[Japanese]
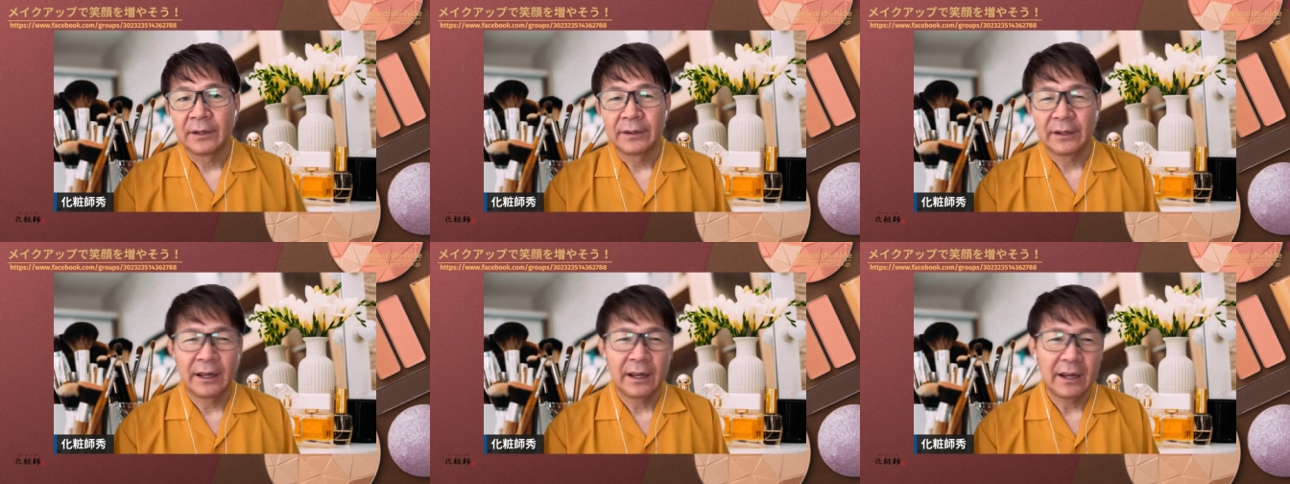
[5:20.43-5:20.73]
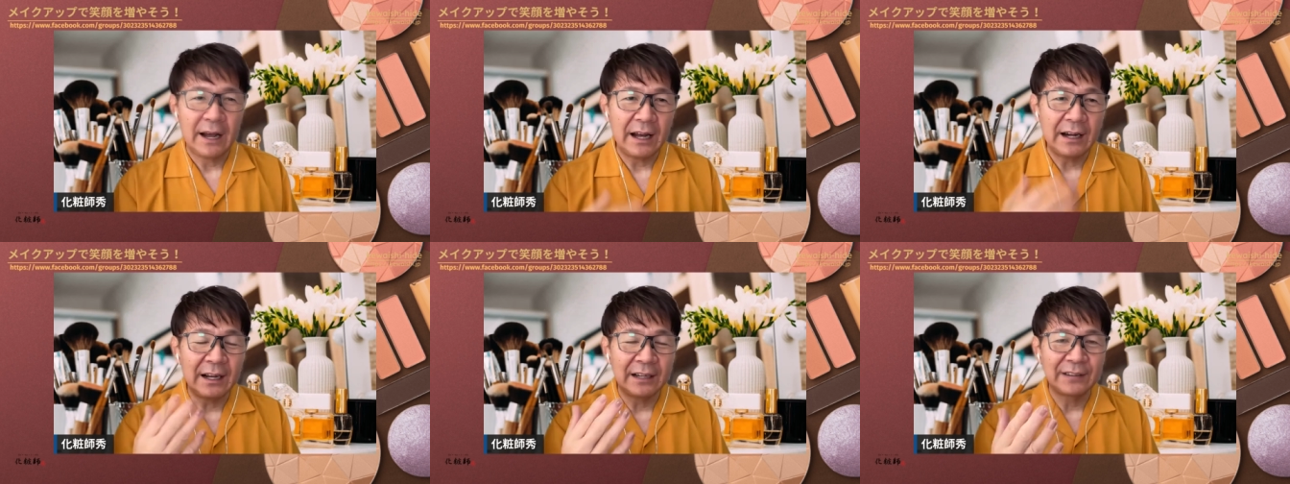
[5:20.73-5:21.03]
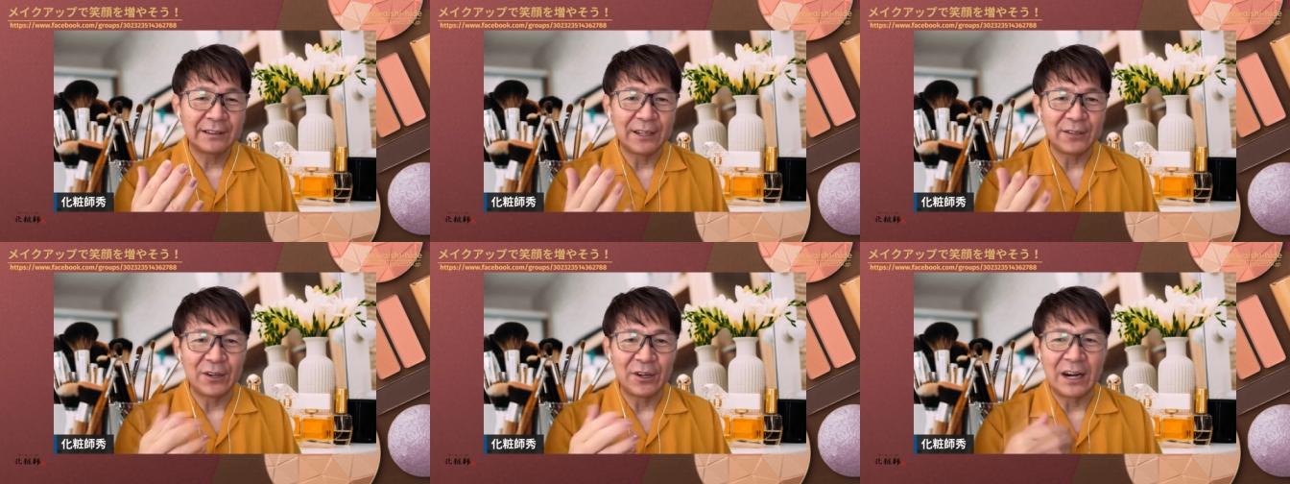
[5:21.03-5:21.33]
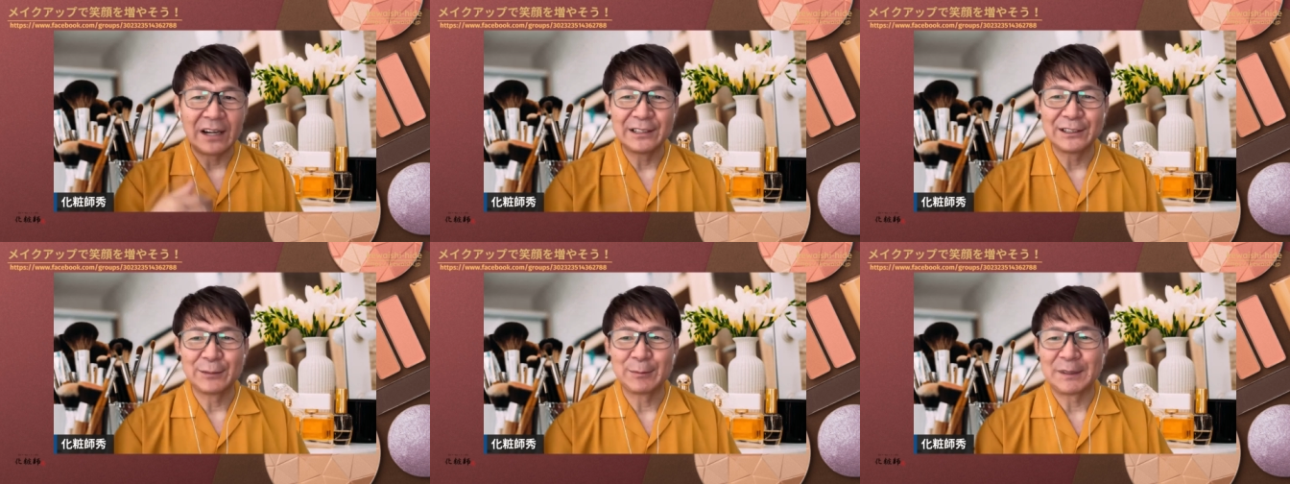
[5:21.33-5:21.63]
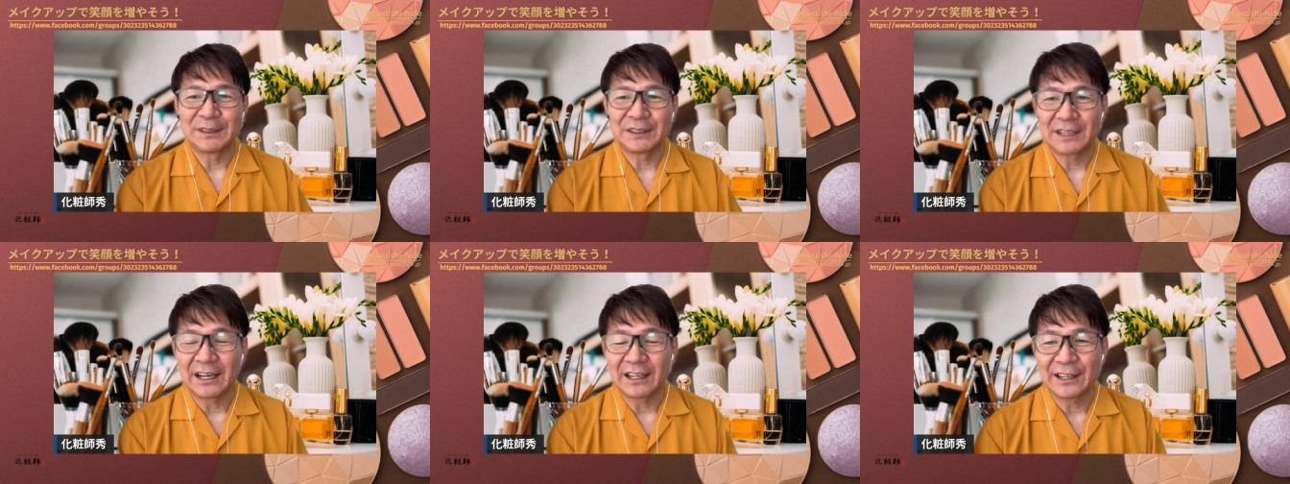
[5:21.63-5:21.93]
ね、洗った後何し
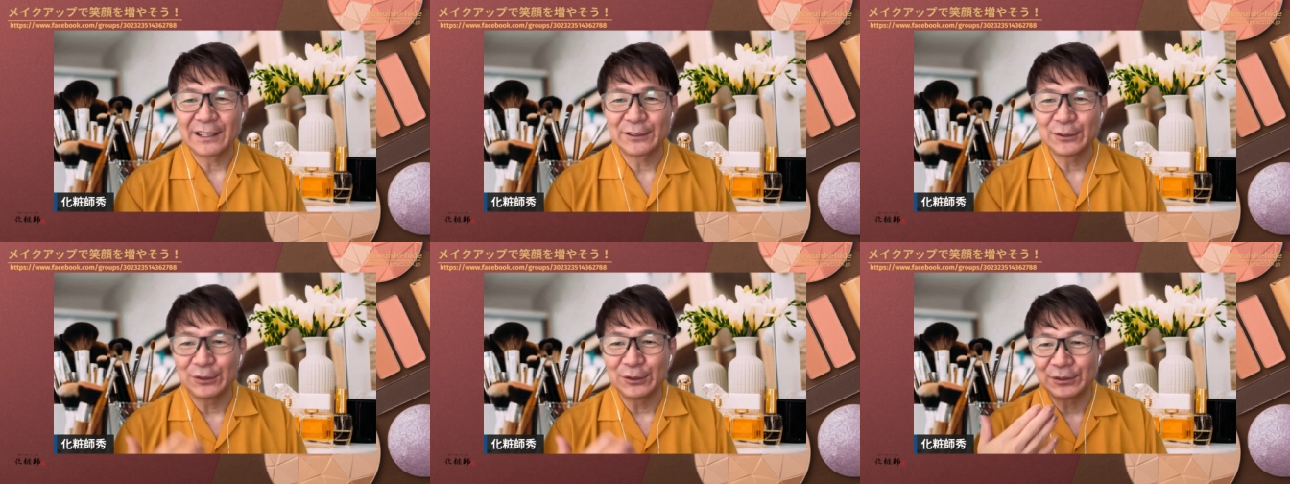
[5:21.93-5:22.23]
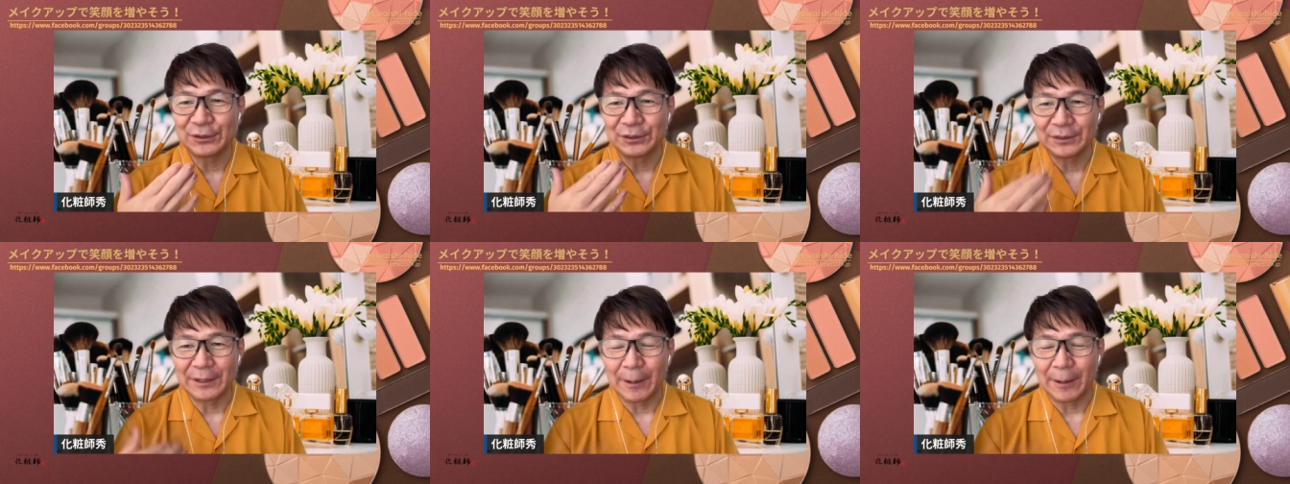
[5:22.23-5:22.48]
ますか？化粧水で